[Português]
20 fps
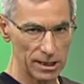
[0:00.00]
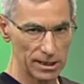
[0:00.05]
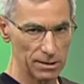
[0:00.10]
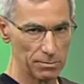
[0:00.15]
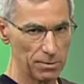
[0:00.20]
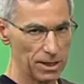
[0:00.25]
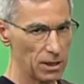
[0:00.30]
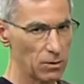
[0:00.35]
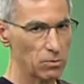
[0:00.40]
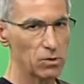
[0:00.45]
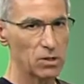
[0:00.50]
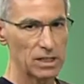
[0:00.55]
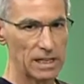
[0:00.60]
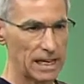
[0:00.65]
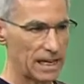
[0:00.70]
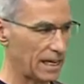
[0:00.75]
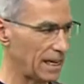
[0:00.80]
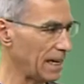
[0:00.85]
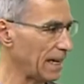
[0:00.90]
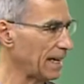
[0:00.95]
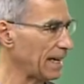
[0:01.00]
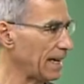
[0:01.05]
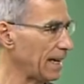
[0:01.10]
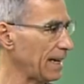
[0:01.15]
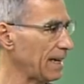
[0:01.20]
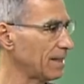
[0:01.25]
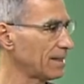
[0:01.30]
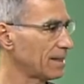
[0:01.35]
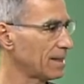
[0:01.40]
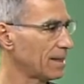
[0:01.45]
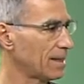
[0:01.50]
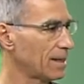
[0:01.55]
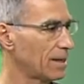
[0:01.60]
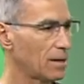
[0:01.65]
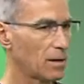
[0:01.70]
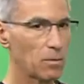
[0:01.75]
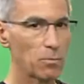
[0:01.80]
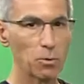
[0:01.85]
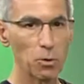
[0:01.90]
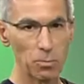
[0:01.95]
de menos L a L
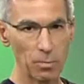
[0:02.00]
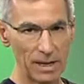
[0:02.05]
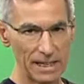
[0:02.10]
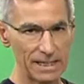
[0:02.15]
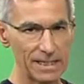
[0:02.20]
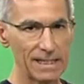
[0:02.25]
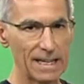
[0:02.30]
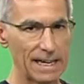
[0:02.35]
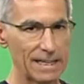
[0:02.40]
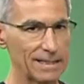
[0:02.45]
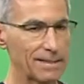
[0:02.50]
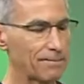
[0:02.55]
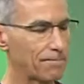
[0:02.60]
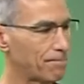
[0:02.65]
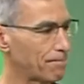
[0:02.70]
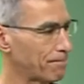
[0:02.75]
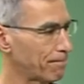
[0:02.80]
por paridade.